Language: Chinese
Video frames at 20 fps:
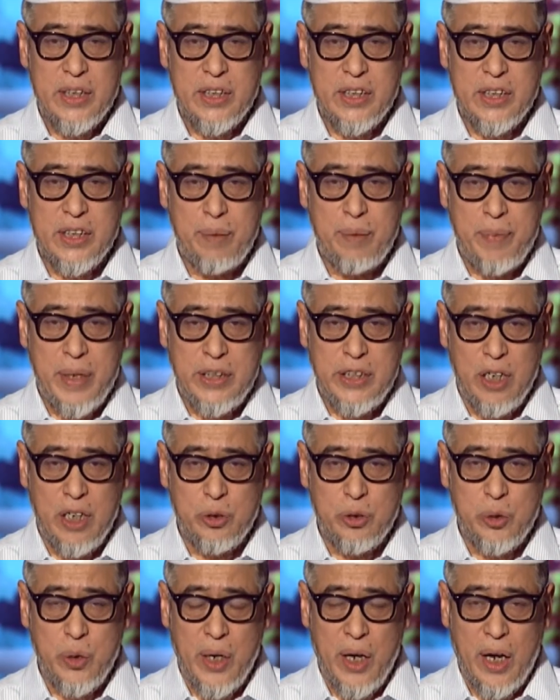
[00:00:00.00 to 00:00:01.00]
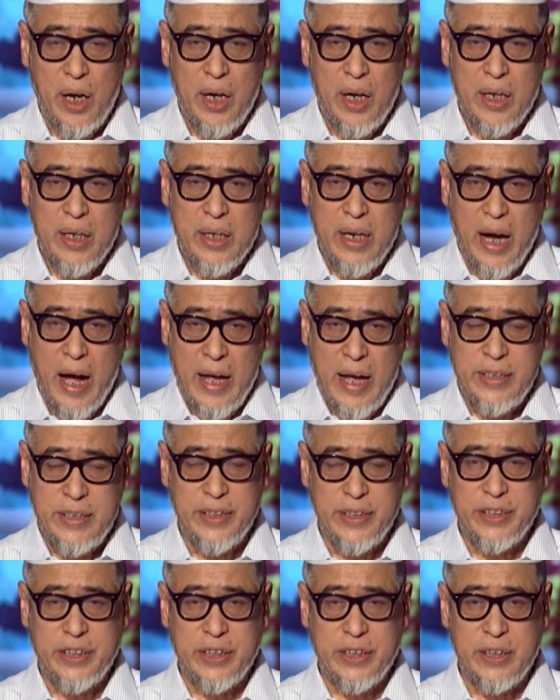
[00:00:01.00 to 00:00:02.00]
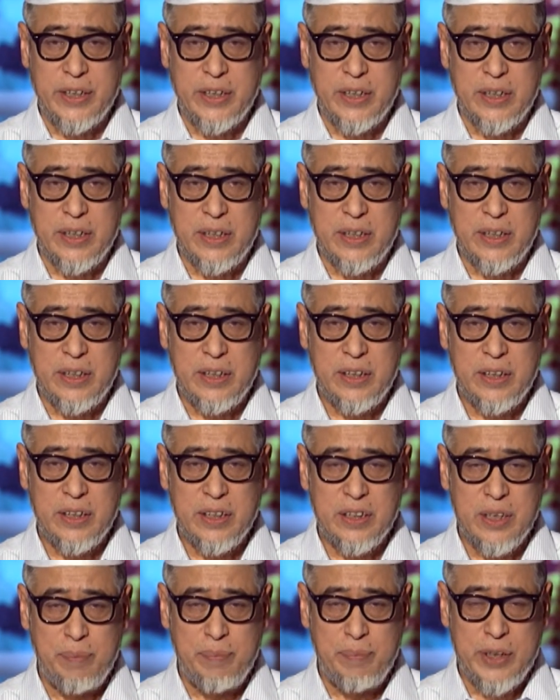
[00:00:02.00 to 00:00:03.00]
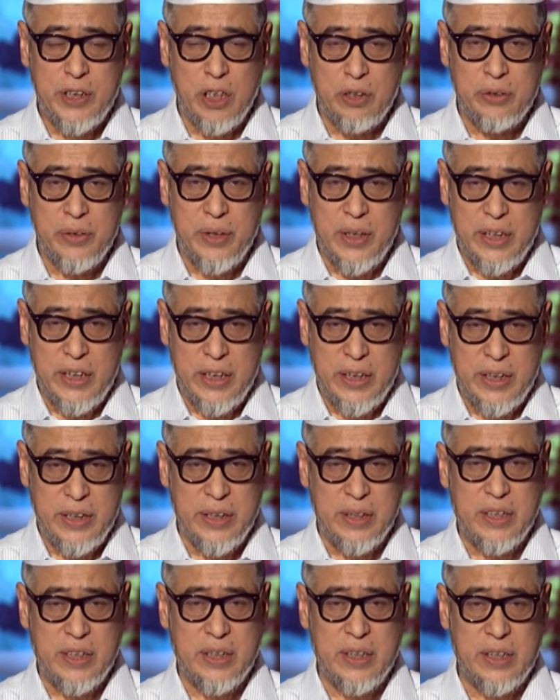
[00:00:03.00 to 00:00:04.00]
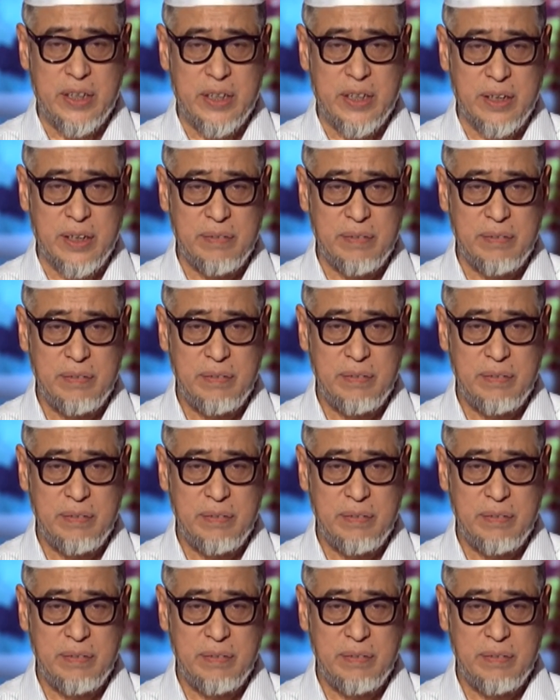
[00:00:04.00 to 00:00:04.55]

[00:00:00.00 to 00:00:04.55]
什么叫做感性知识？什么叫做理性知识？